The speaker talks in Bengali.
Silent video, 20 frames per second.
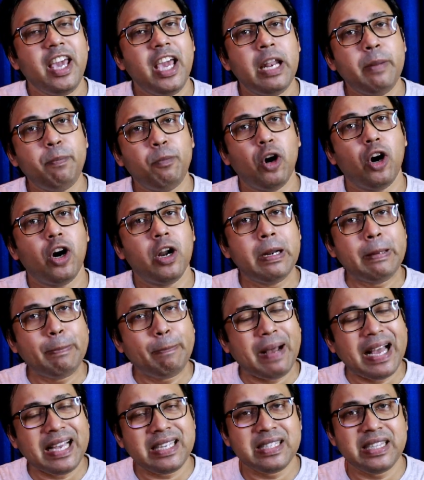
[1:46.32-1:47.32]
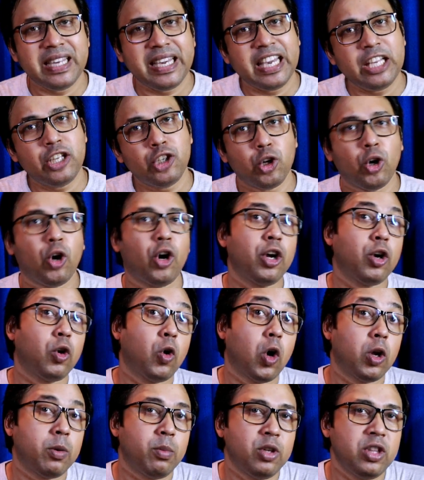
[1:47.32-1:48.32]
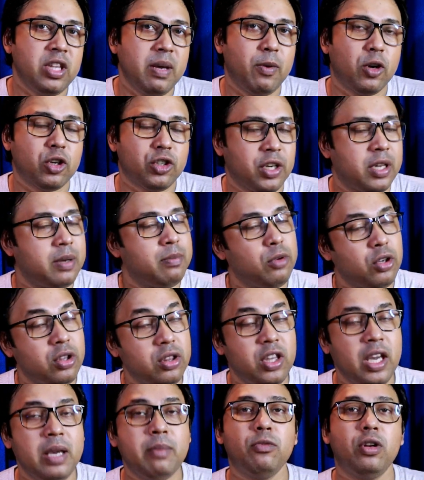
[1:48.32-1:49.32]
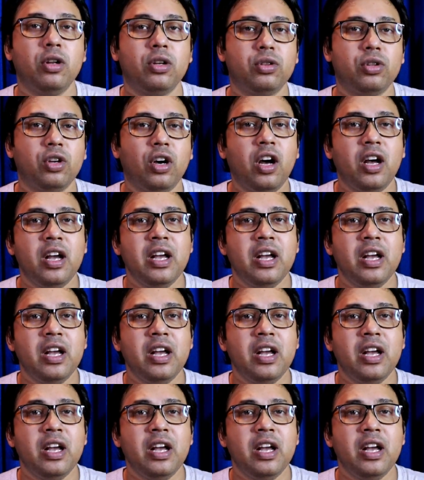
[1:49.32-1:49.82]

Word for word: এরপর পাঁচ থেকে ছয় কর্ম দিবসের মধ্যেই মূলত